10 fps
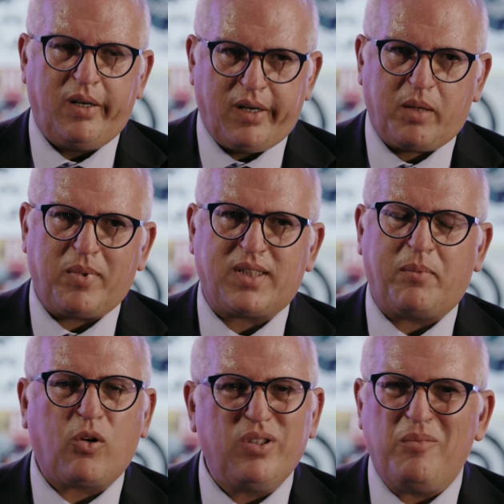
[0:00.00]
è rimasta
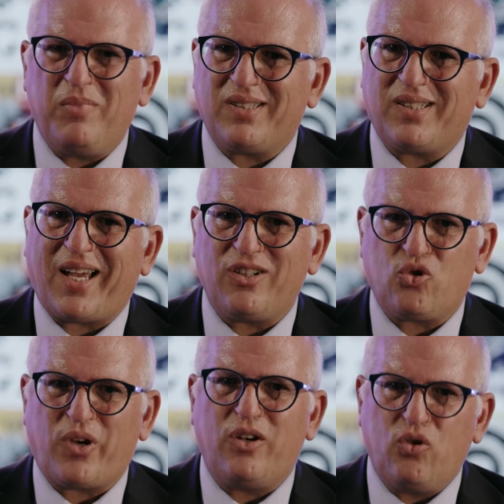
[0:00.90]
per quindi il
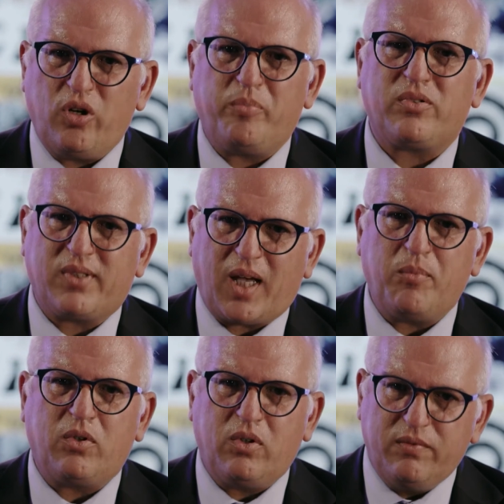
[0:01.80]
messaggio è noi
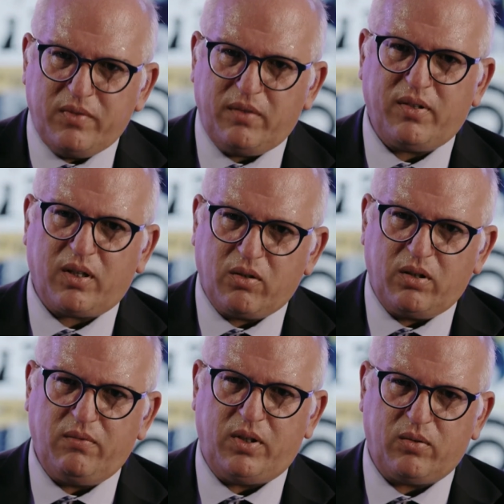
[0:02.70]
possiamo convivere con
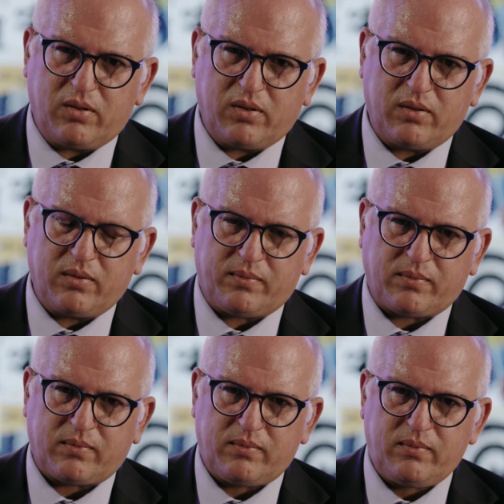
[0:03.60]
il virus
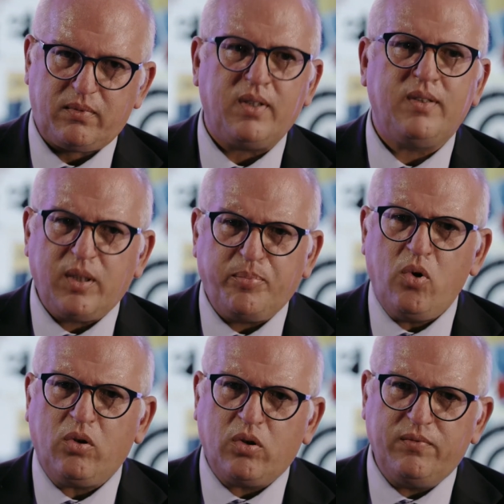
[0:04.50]
si
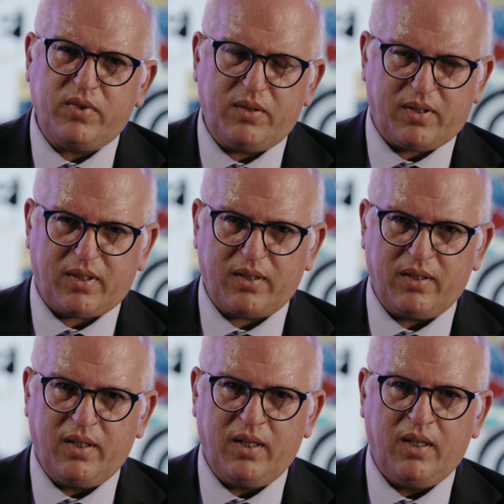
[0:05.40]
può convivere
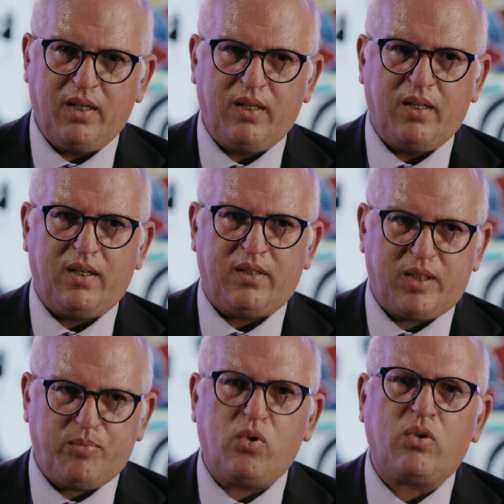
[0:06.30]

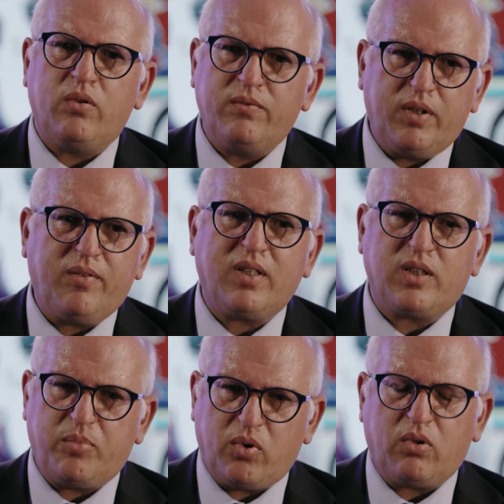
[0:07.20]
si può convivere
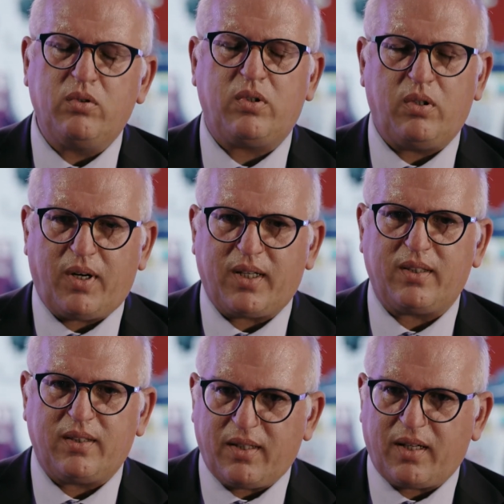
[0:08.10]
si può continuare
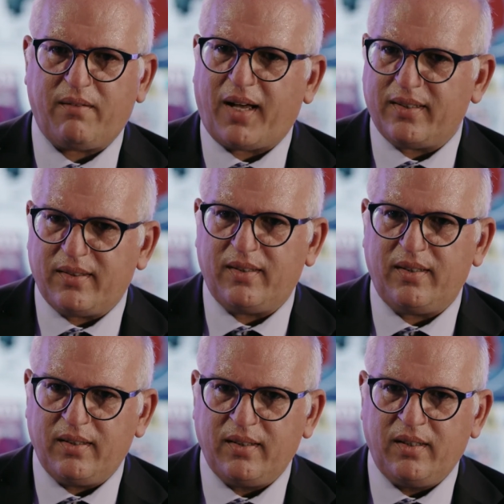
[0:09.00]
ad andare
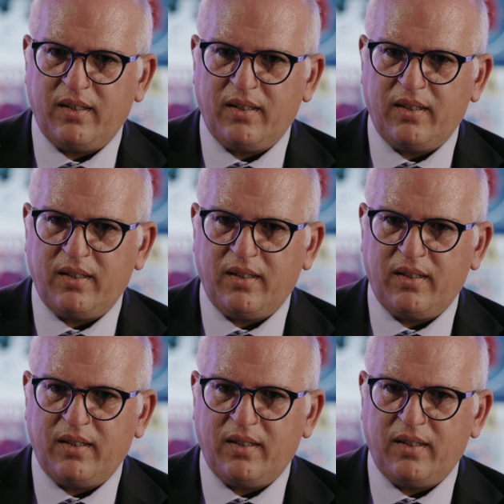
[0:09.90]
avanti